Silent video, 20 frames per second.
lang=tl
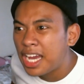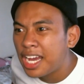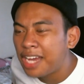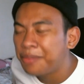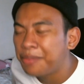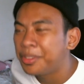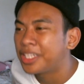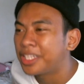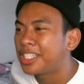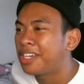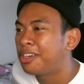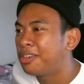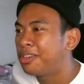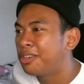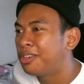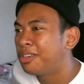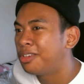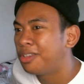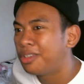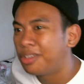Grabe tao,
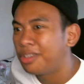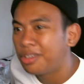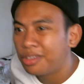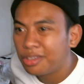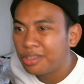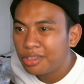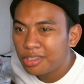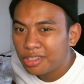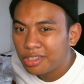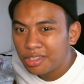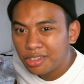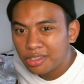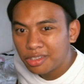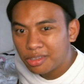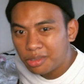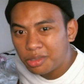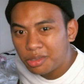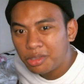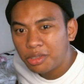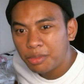oo.
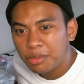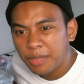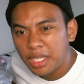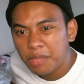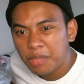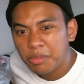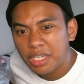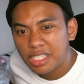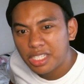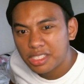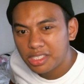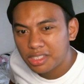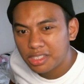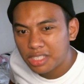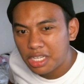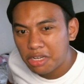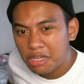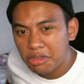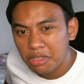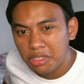Oo, may iba kasing
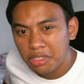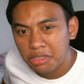tao eh.